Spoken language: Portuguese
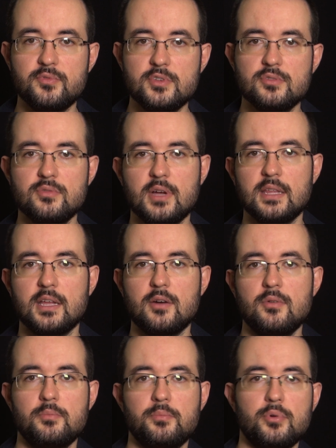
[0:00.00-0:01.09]
vídeo do
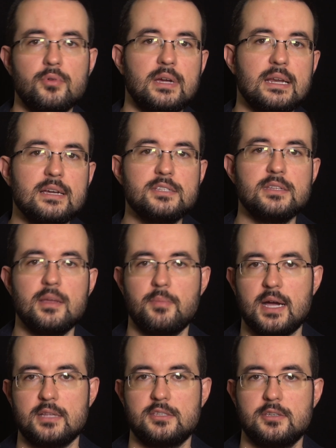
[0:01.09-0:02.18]
canal para o grande
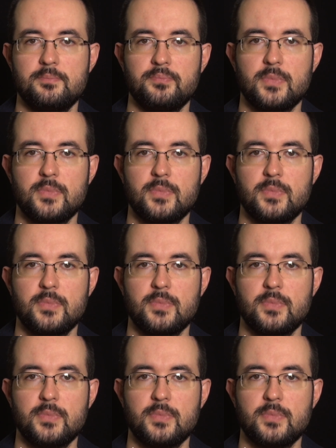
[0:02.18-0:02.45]
debate.